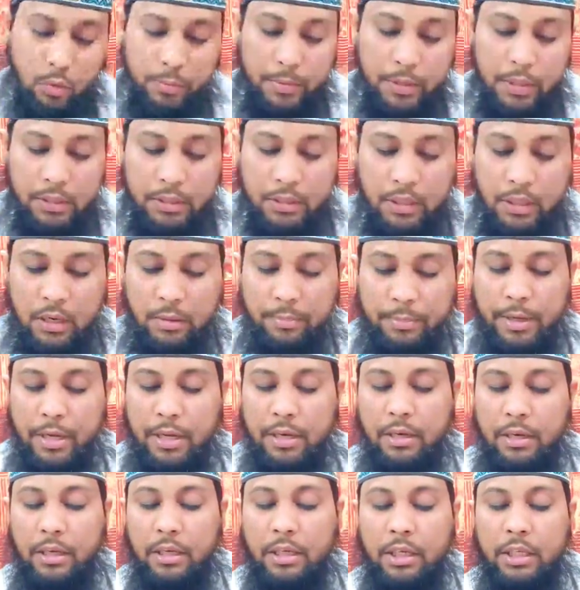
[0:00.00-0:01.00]
टोपी इस तरह
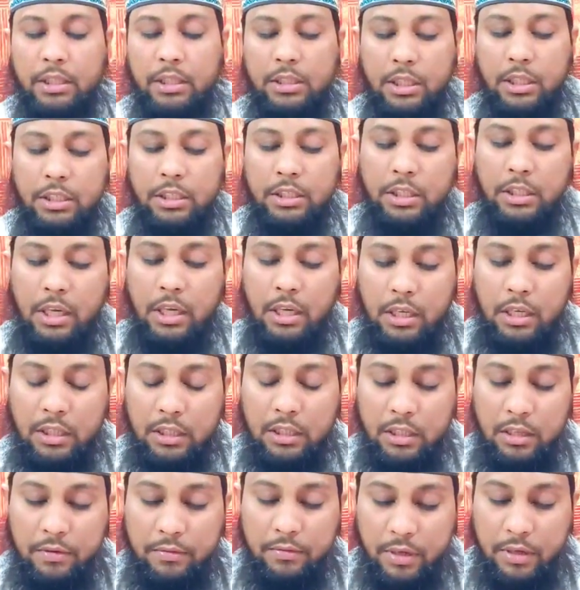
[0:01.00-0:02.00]
पहनना कि सजदा
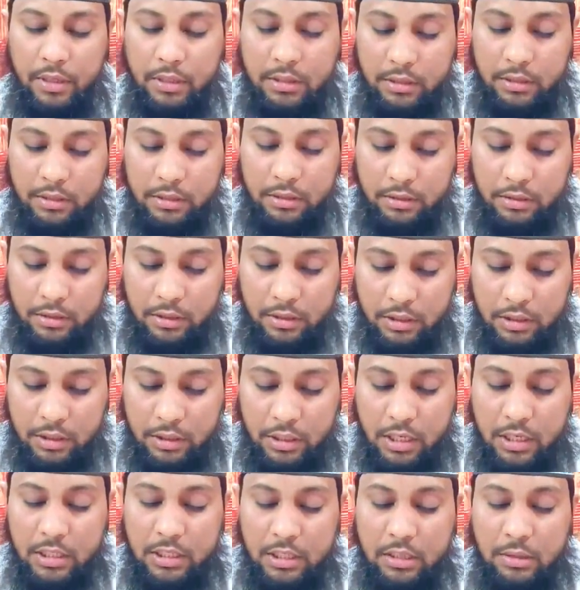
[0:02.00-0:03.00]
करते वक्त
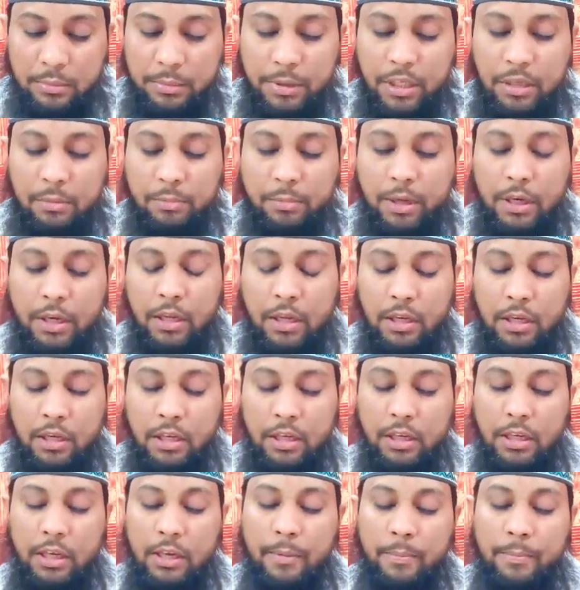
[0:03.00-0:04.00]
सर ज़मीन पर ना
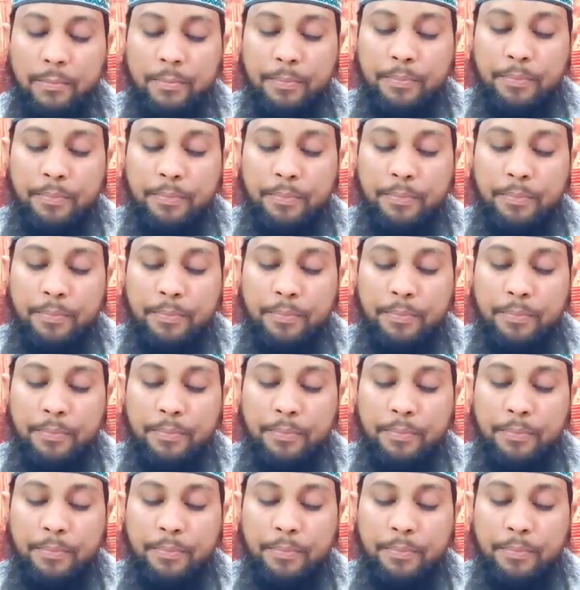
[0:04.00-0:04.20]
लगे